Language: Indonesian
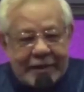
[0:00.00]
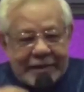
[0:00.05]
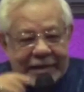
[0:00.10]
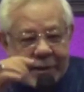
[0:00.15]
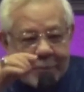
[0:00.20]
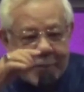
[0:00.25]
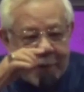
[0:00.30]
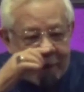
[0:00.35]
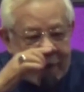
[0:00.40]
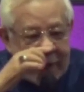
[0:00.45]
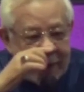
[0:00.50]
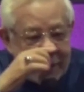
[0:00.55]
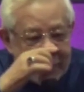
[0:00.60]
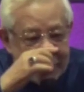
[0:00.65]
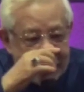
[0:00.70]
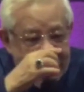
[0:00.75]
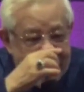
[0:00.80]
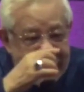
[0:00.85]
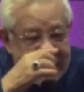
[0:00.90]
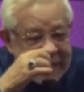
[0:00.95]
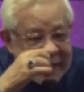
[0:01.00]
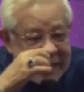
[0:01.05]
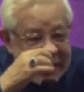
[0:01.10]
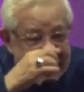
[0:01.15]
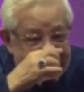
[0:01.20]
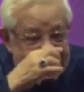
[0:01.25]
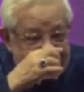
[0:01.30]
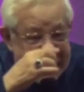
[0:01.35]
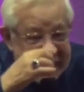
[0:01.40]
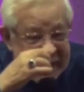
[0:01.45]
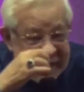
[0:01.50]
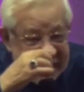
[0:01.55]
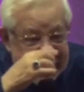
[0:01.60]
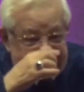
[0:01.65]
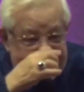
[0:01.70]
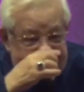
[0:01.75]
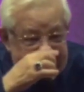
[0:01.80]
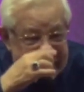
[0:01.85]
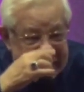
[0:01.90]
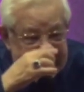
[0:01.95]
sama orang tua di sini.
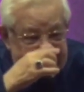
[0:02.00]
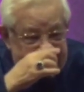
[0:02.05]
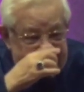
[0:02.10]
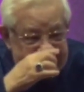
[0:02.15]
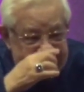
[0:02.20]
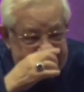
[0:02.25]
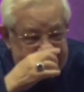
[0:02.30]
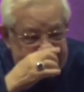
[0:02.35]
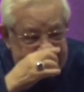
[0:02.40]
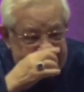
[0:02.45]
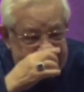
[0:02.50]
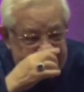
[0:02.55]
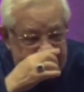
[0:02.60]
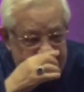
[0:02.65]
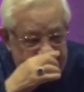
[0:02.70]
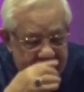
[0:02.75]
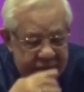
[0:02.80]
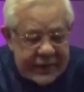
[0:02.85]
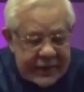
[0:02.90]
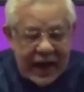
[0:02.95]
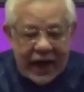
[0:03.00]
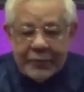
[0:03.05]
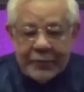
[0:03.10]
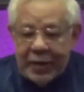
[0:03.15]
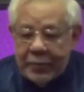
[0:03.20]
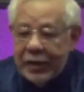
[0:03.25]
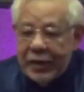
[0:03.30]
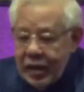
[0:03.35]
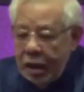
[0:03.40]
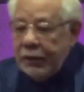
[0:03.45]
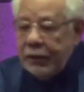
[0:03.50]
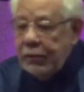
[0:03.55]
Jangan main.